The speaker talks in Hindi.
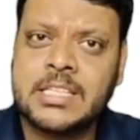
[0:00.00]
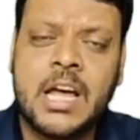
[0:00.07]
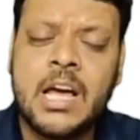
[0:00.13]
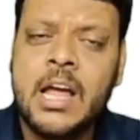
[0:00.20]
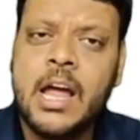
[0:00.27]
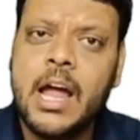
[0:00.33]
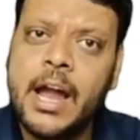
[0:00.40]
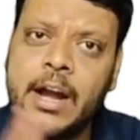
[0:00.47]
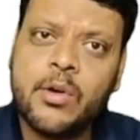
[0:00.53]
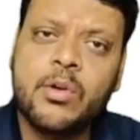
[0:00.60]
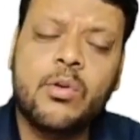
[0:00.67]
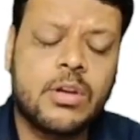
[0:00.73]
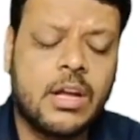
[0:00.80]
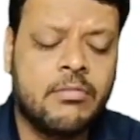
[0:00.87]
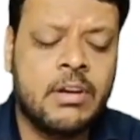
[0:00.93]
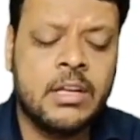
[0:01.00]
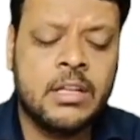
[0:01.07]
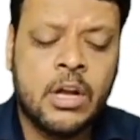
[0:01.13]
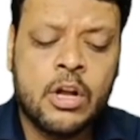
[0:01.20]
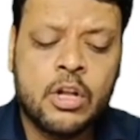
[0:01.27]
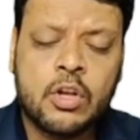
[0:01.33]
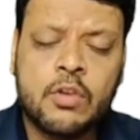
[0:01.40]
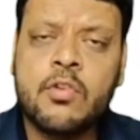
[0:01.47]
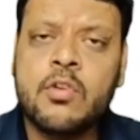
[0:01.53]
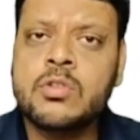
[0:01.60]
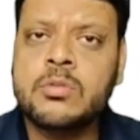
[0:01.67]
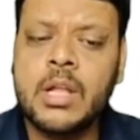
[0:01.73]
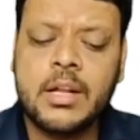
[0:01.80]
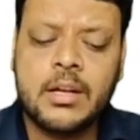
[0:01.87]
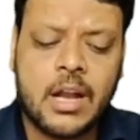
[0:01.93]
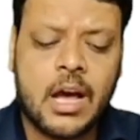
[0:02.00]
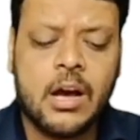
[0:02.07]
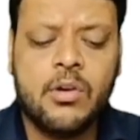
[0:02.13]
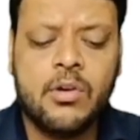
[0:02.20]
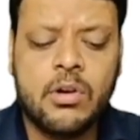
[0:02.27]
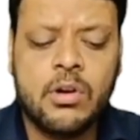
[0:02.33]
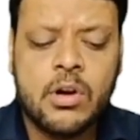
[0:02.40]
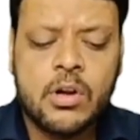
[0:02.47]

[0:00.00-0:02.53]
एड ऑन हो गया विथ तो वो उतना ना हो